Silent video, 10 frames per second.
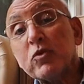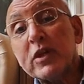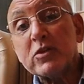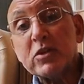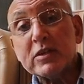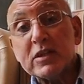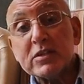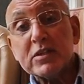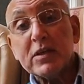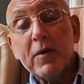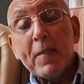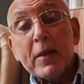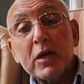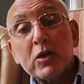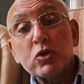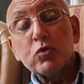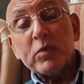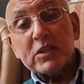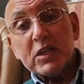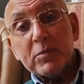يكون عند الناس دي
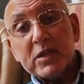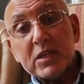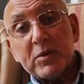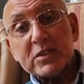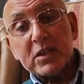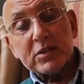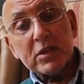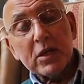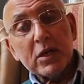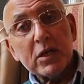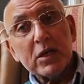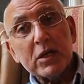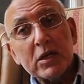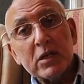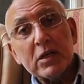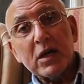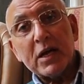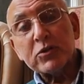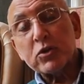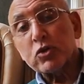هدوم قديمه زي مثلا آه،
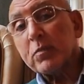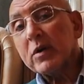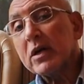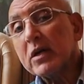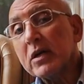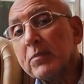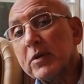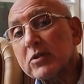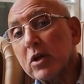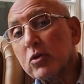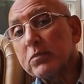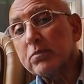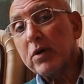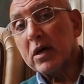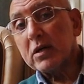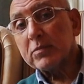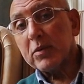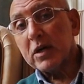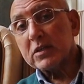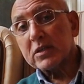عند الركبه البنطلون
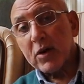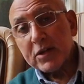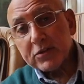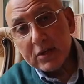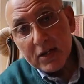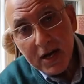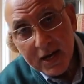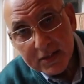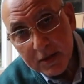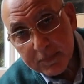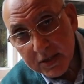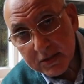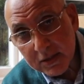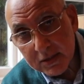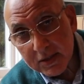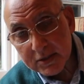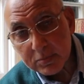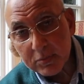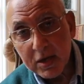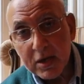باظ او عند القعده بتاعت
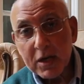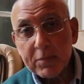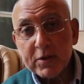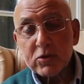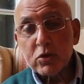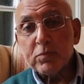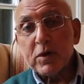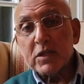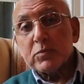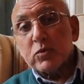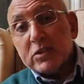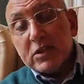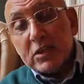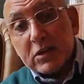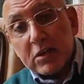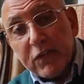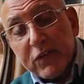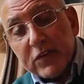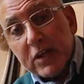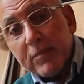الجسم البنطلون باظ بيوديه
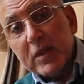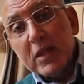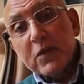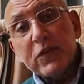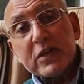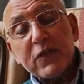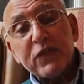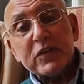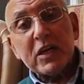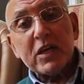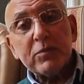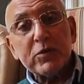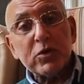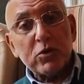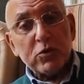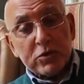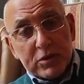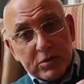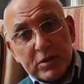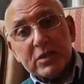للرف ده فالرف ده بيقعد